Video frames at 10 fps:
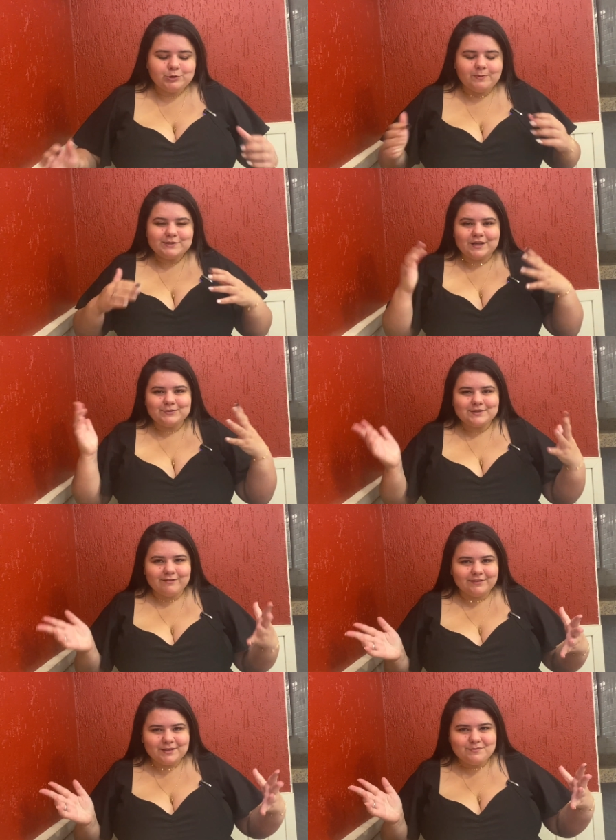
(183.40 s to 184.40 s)
começar nosso
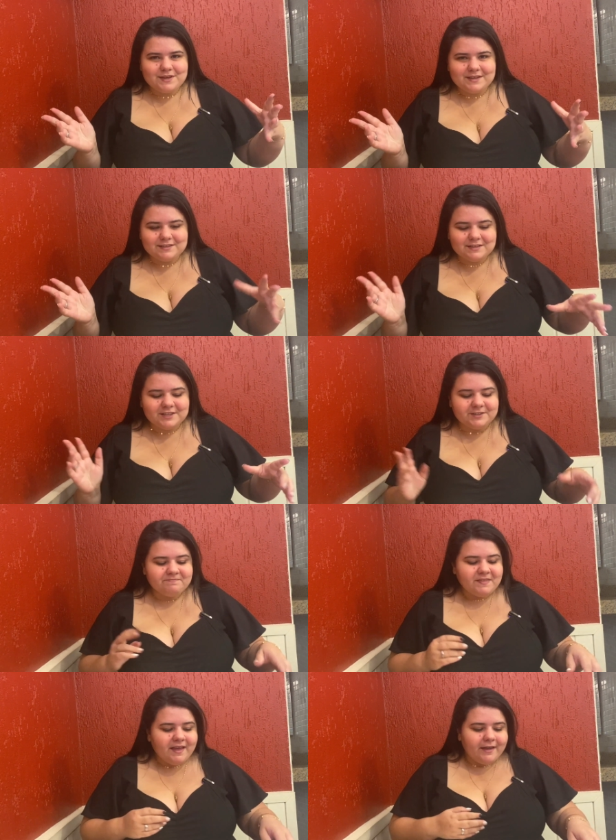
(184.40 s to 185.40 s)
café da manhã
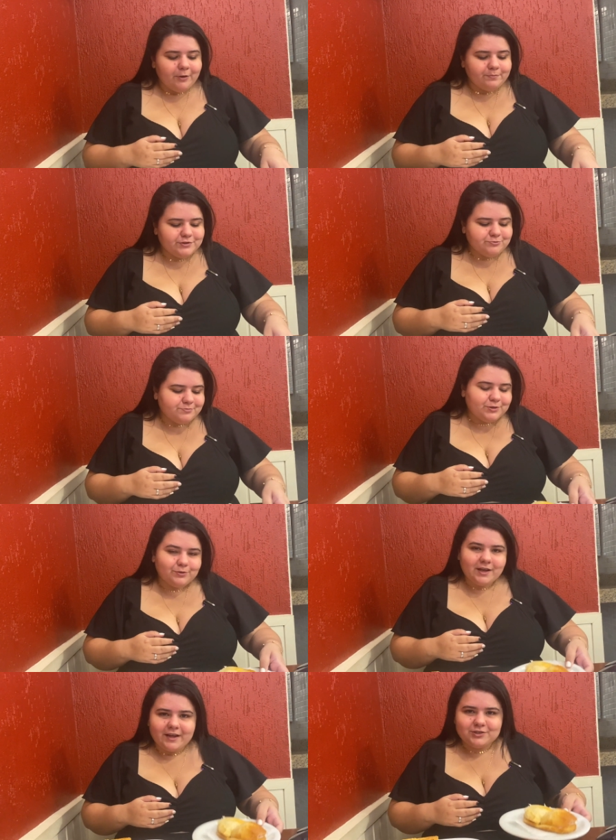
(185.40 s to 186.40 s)
aqui. Eu pedi um
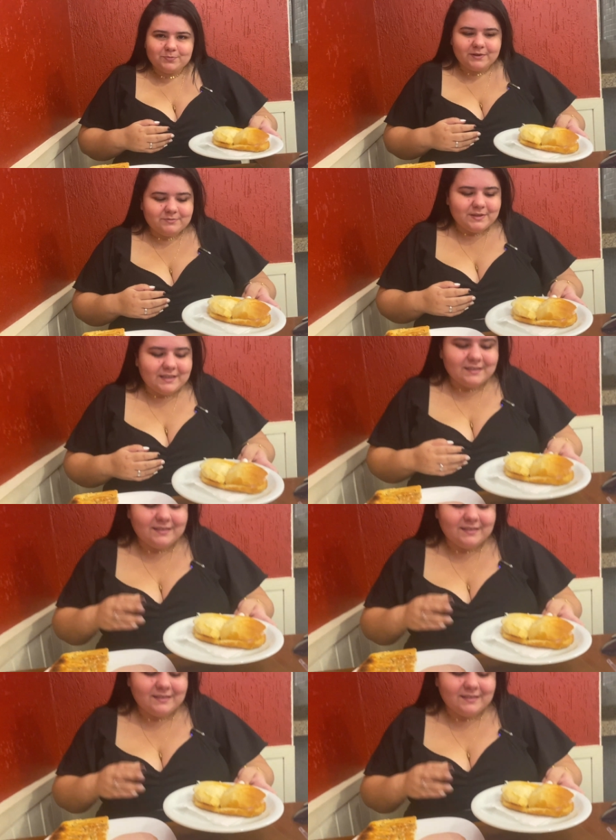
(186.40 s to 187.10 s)
misto quente pra mim, de